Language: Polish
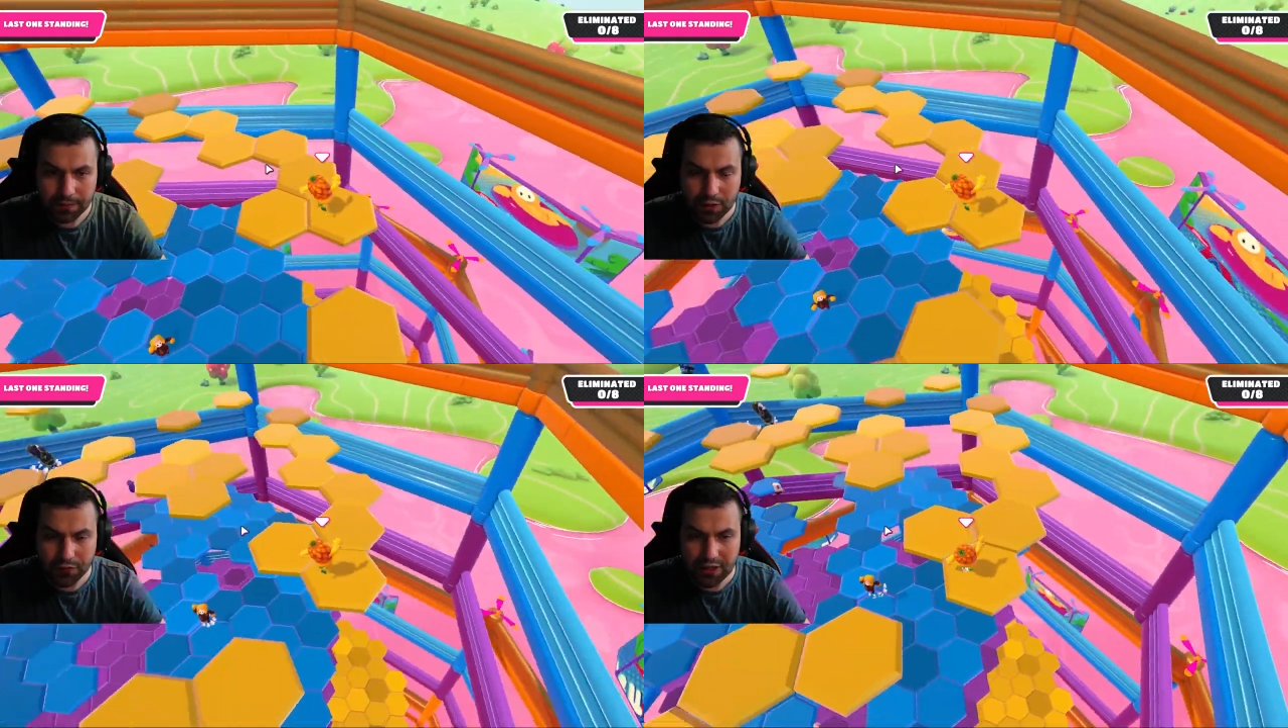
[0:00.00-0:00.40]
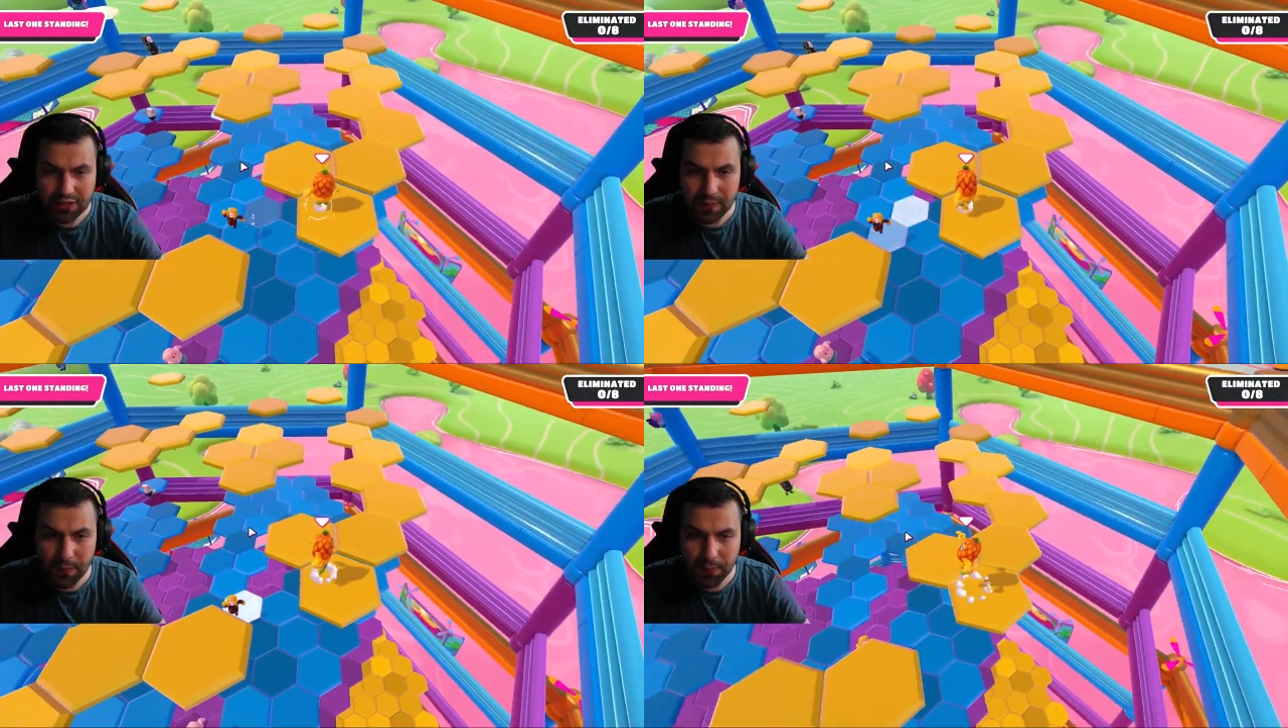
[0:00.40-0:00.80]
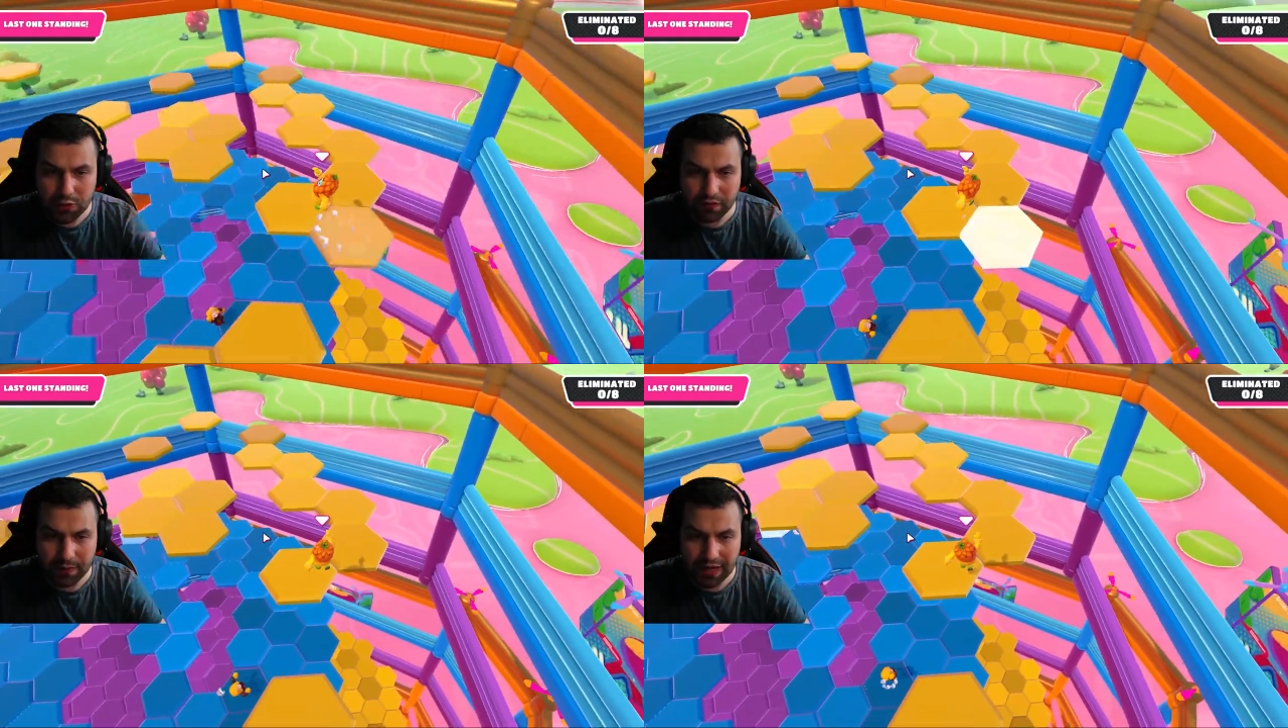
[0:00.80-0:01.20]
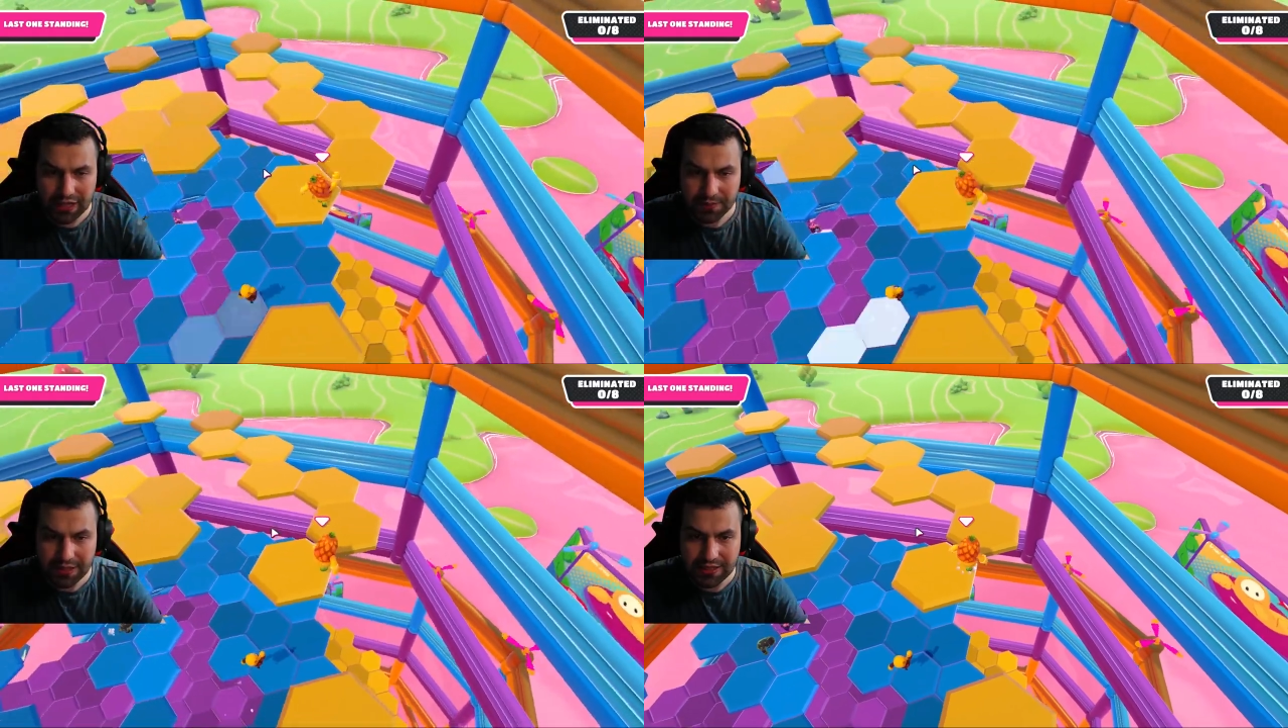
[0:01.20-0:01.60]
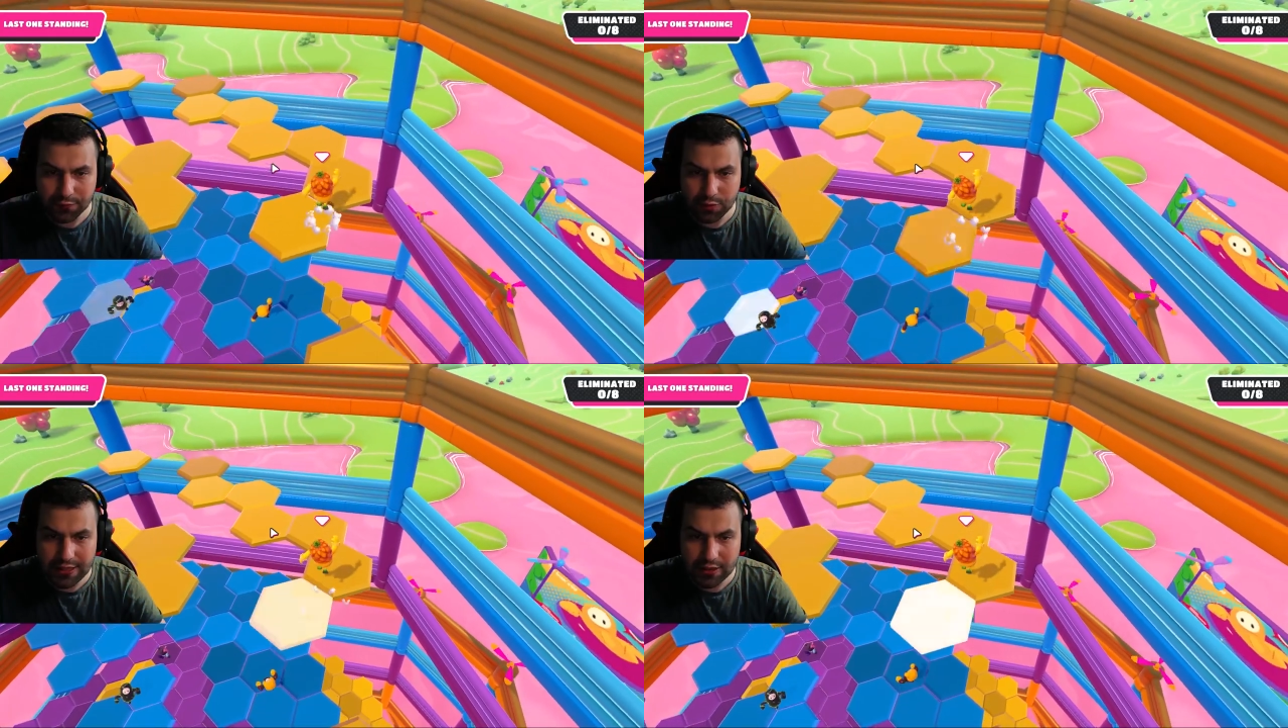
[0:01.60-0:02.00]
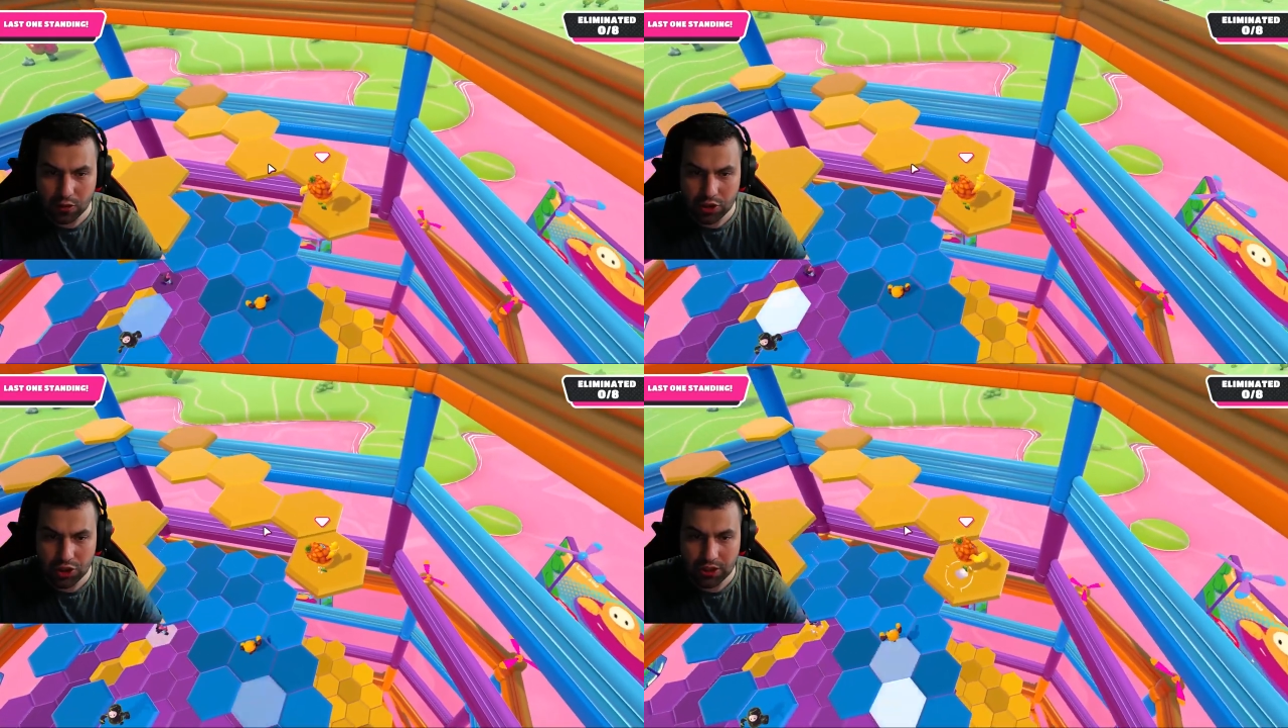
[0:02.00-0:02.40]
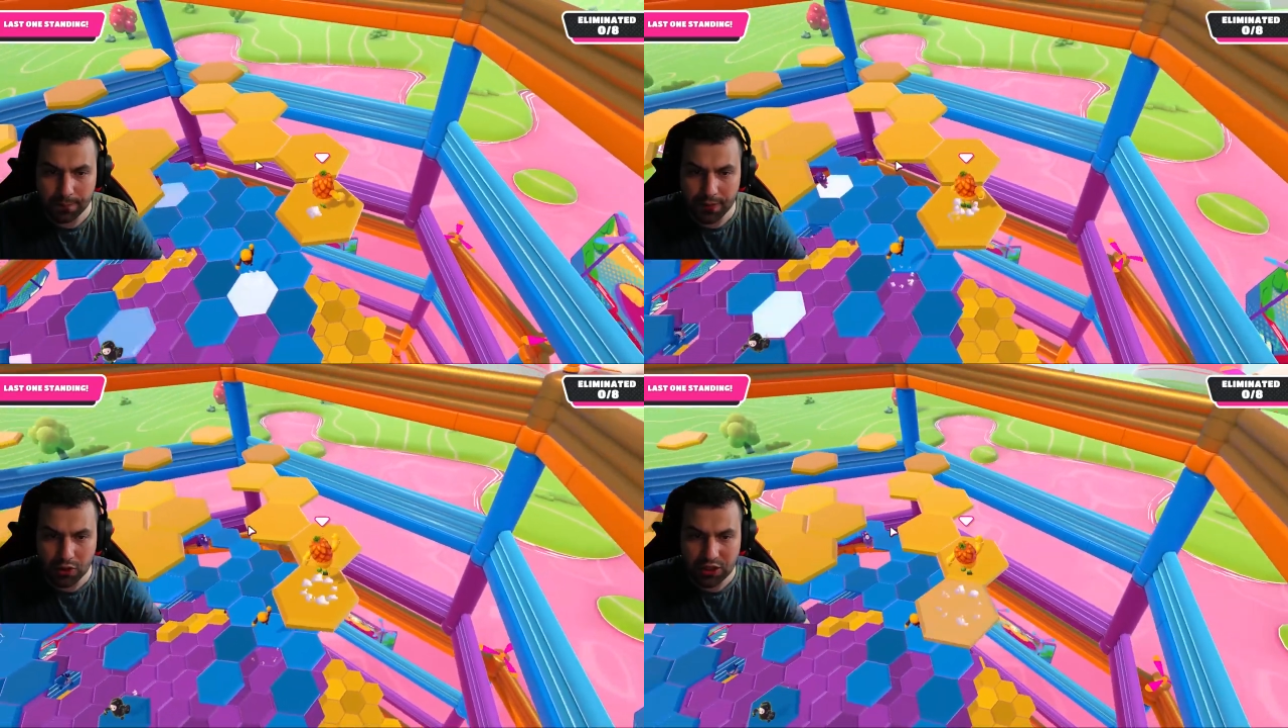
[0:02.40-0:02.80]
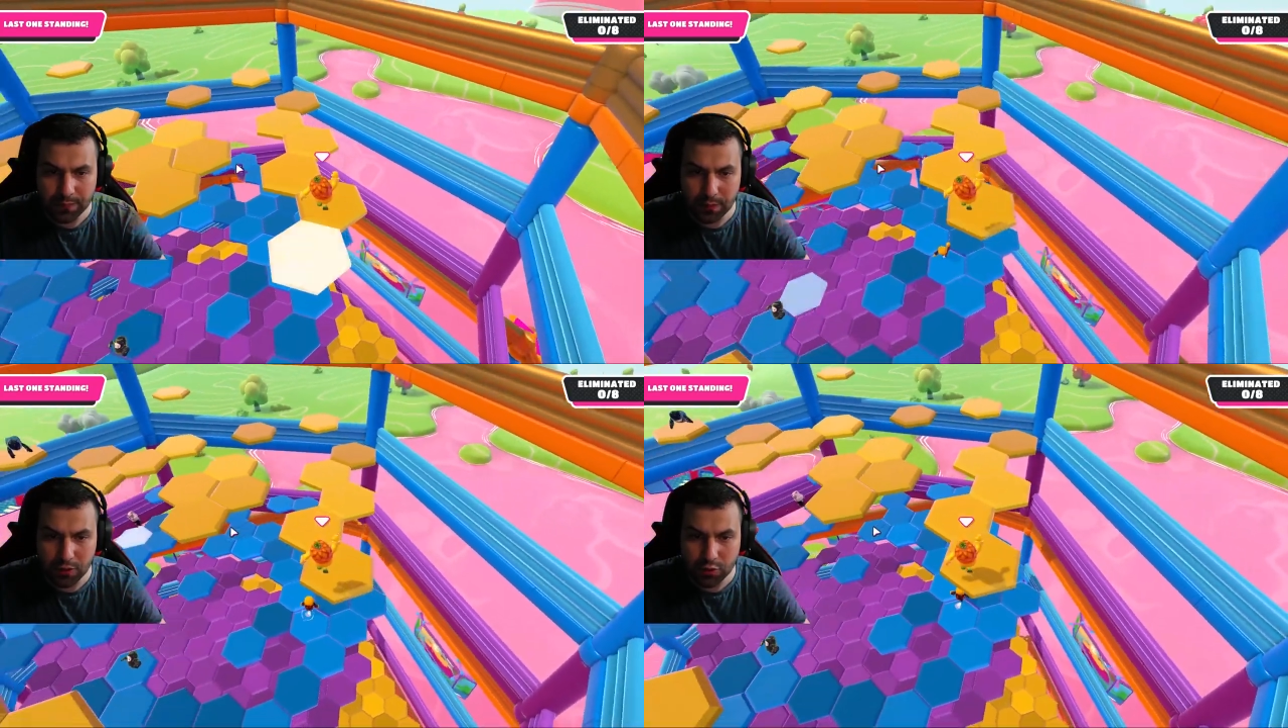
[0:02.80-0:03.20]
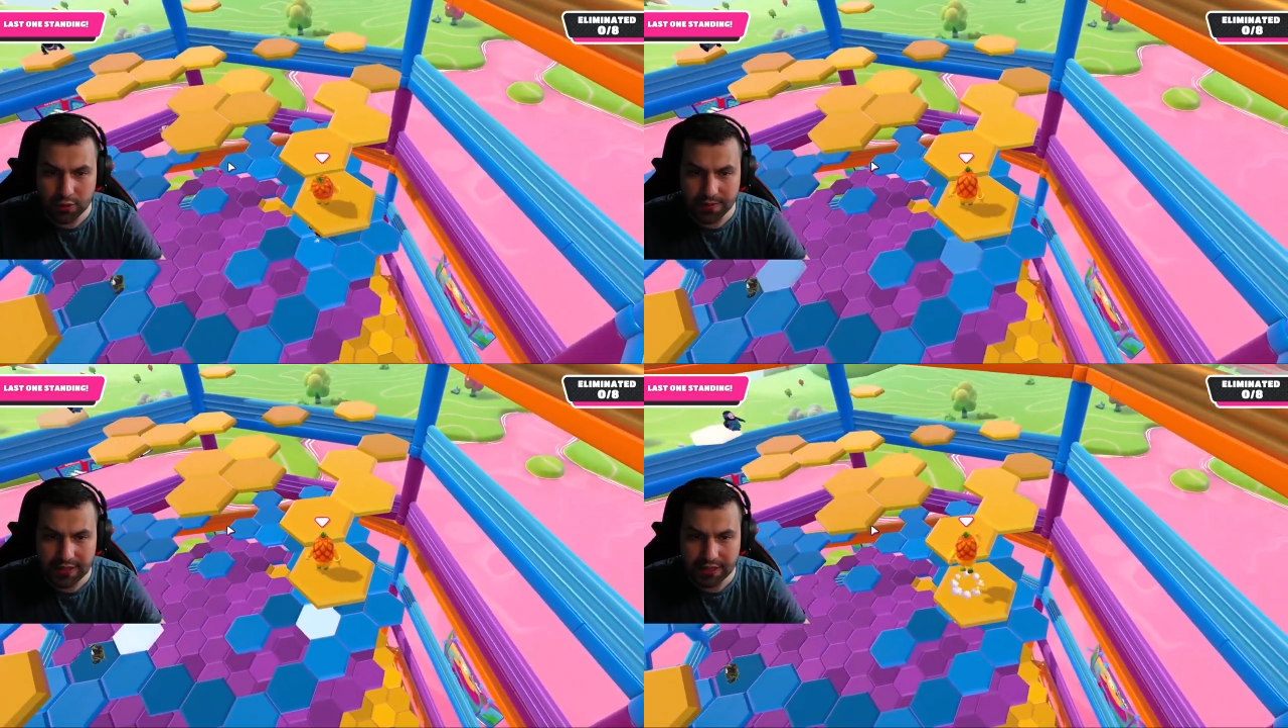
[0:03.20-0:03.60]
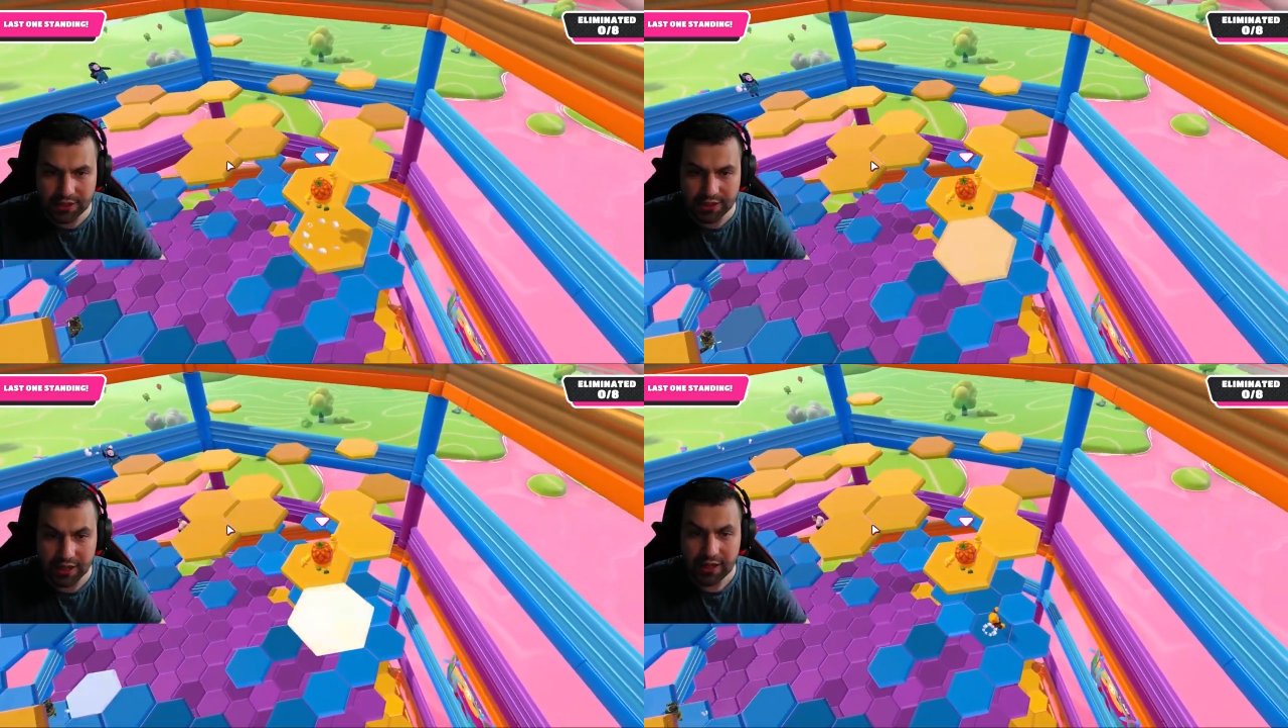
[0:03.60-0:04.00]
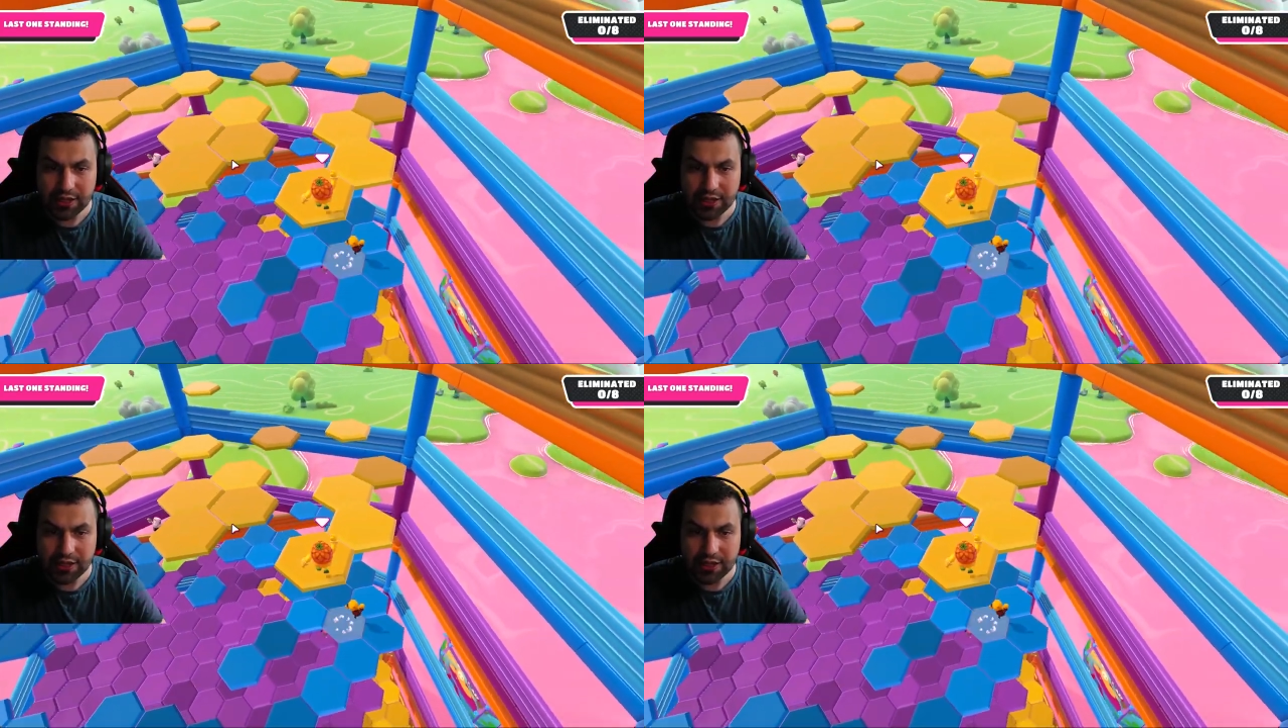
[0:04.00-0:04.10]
to wtedy sobie po prostu wybieracie miejsce, w które skoczyć i bloczek po bloczku sobie skaczecie.